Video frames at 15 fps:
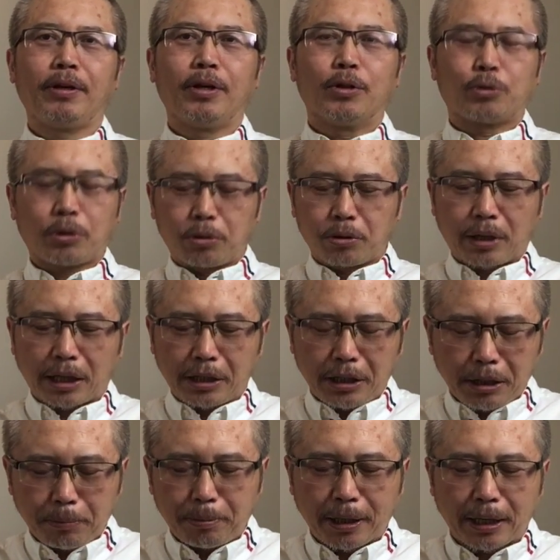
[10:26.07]
所以说，他
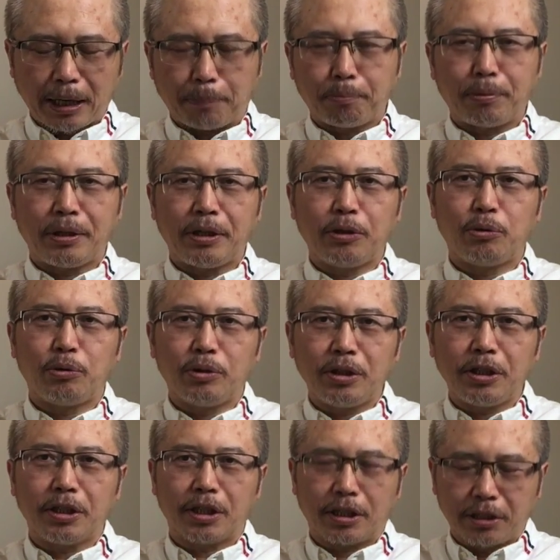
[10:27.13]
一边呢不遗余
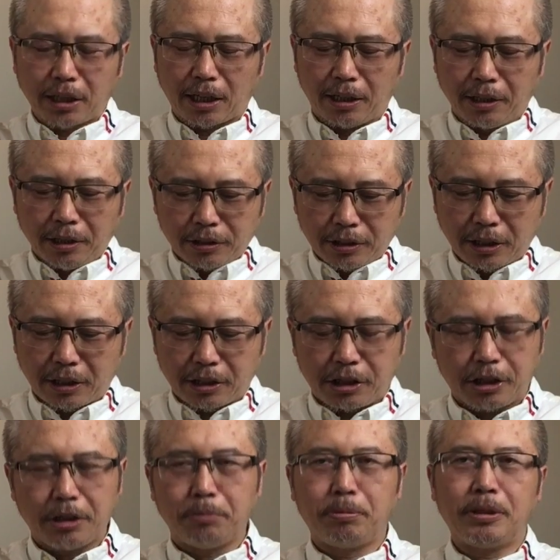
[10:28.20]
力地向这个习
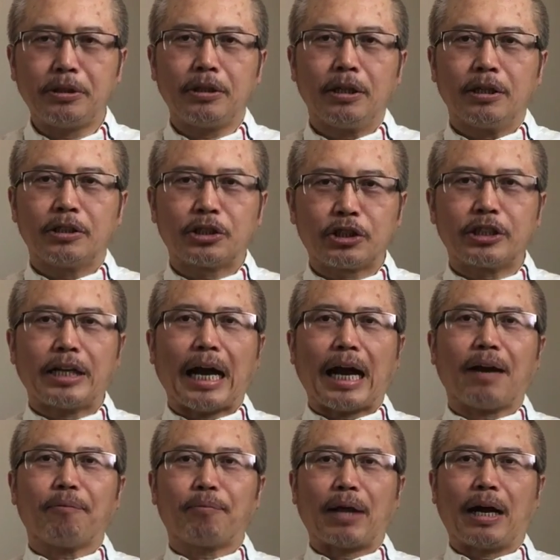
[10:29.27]
近平施压
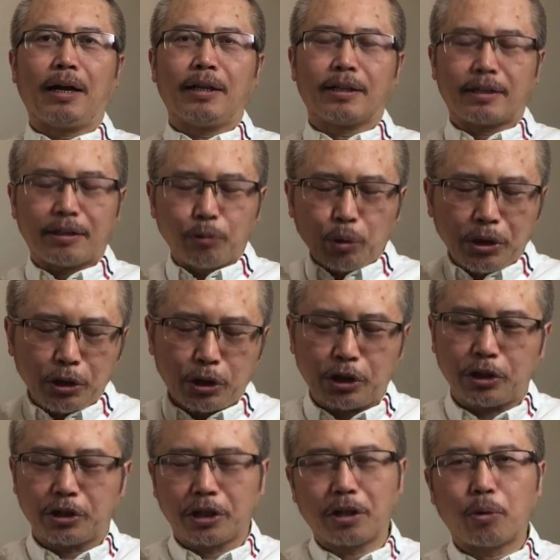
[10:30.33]
啊，抡
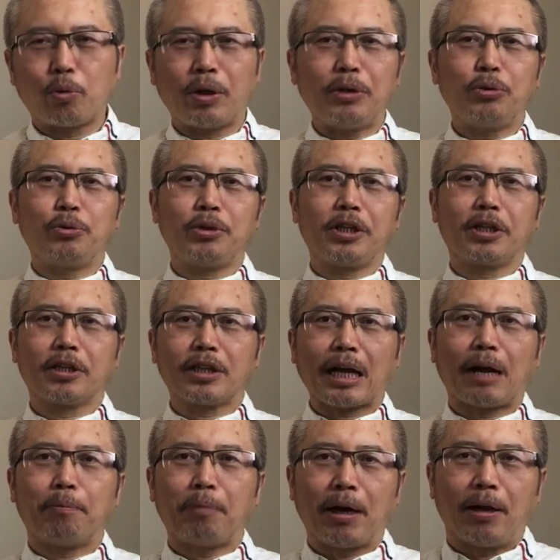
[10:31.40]
起这个关税的
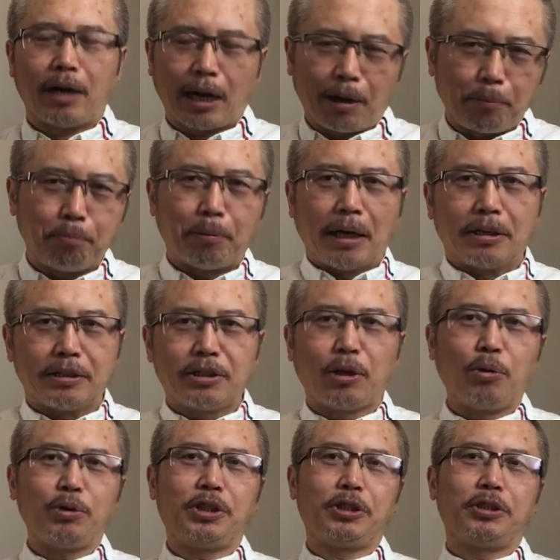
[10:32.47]
大棒啊，猛
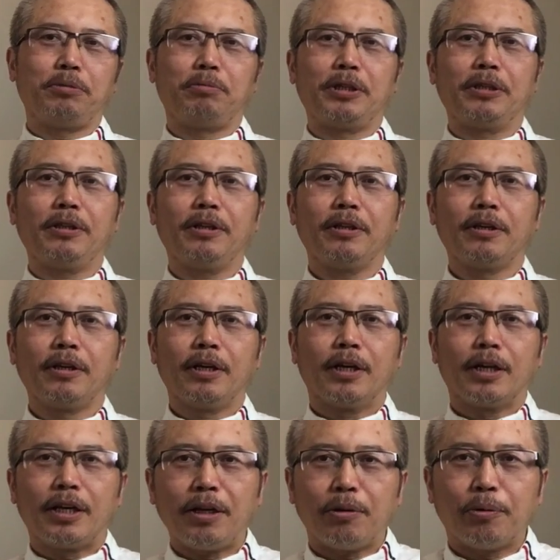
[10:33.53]
抽习近平。
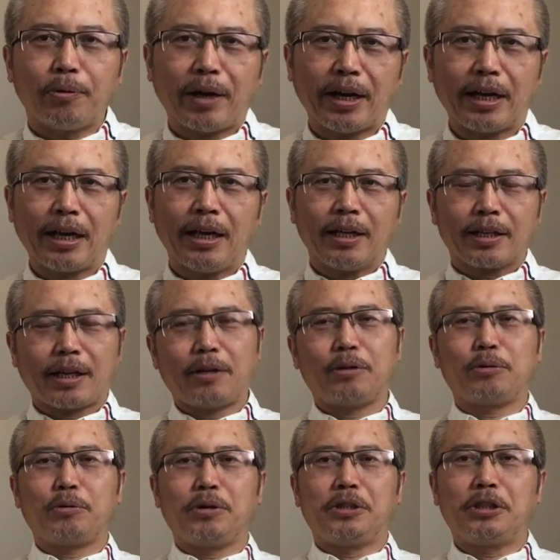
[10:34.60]
另外呢，他又
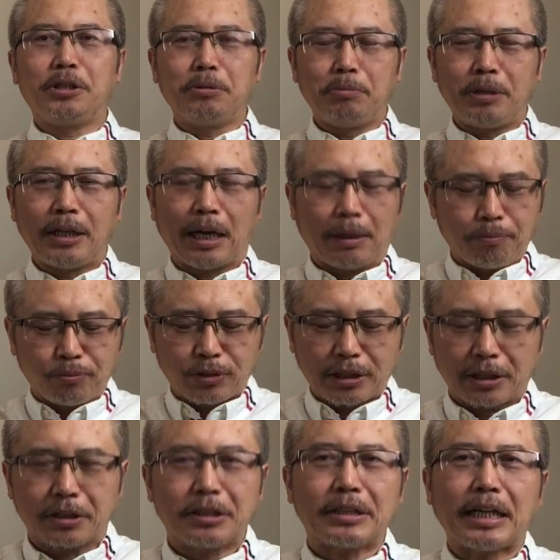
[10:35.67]
对习近平呐这
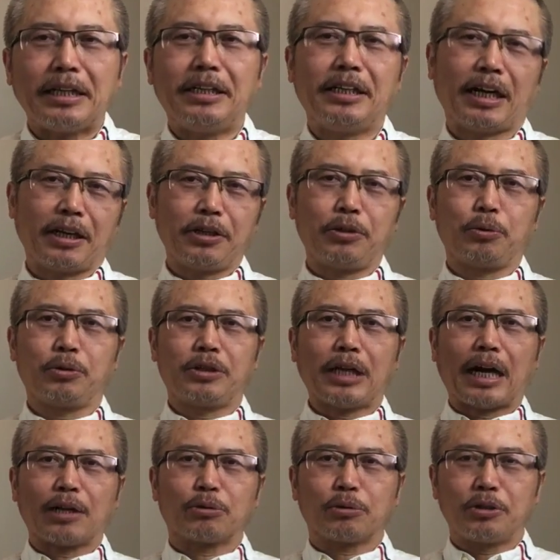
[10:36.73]
个赞扬有
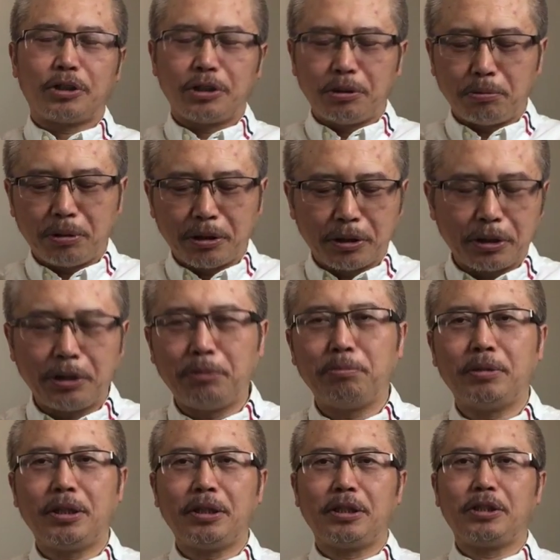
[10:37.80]
加，说习近平是英
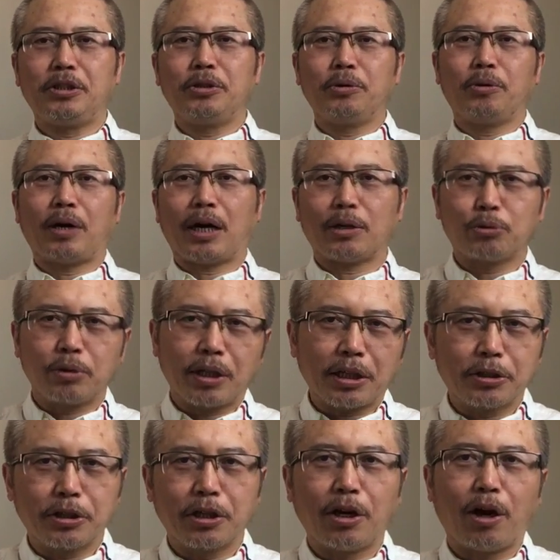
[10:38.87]
明领袖啊，说他
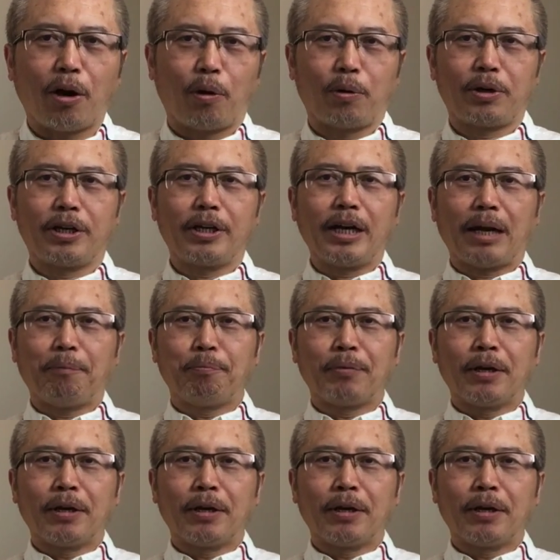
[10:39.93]
是个好人呐，